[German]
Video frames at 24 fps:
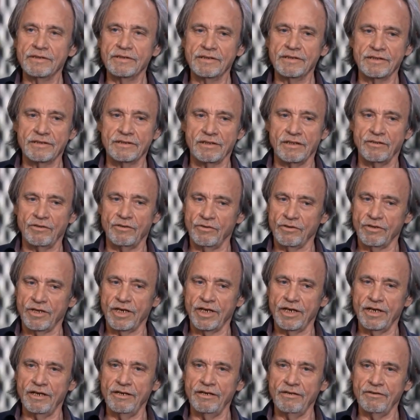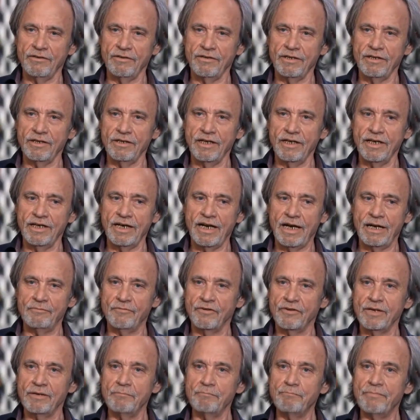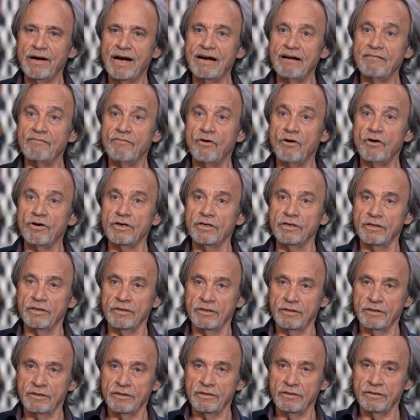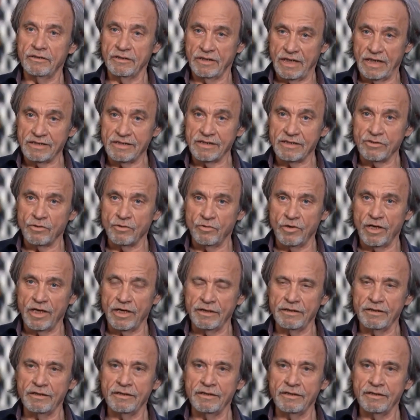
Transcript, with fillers: Ich sage, okay, Innerhalb von ein paar Wochen, das ist Roland,